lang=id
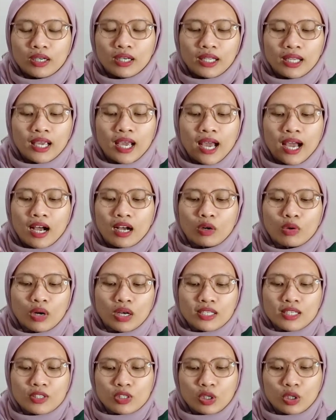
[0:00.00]
Nih, aku
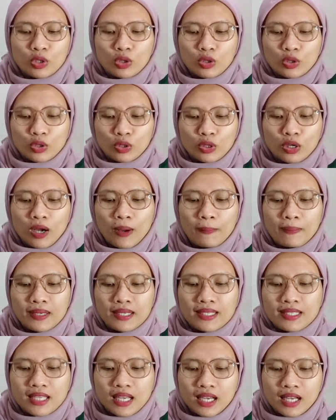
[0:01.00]
kasih contoh,
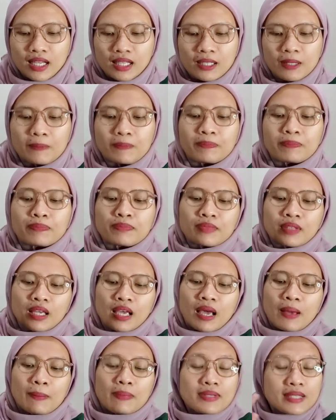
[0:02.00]
misal
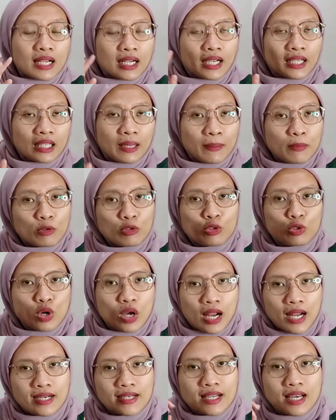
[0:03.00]
misal kita mau
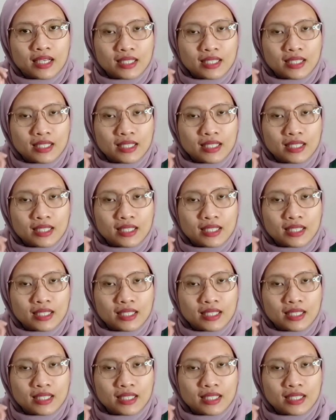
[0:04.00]
jualan